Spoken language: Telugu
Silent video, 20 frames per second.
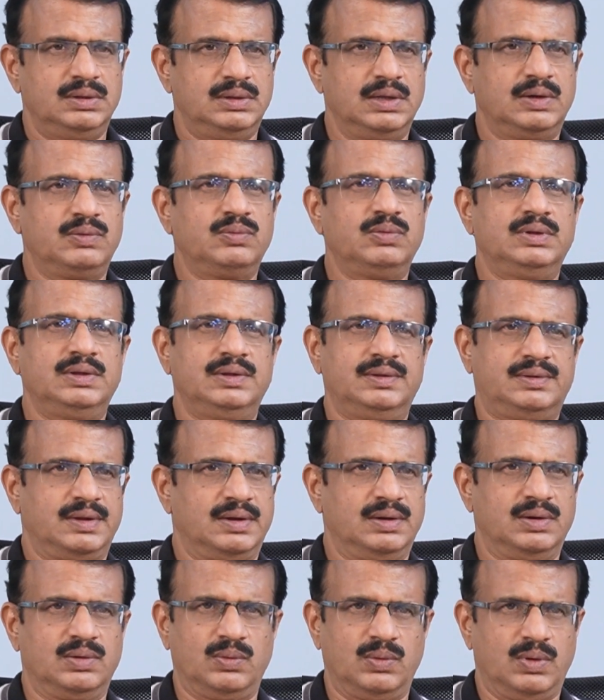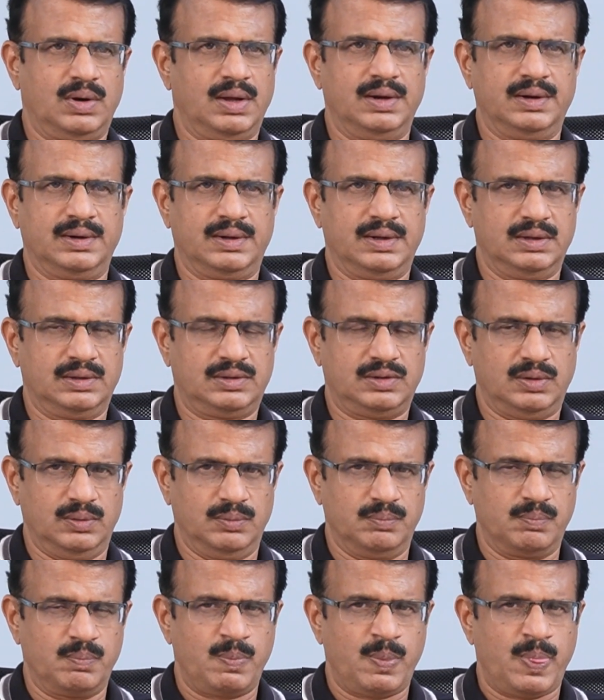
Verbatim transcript: దిగ్విజయ్ సింగ్ను కూడా ఆయన కలిశాడు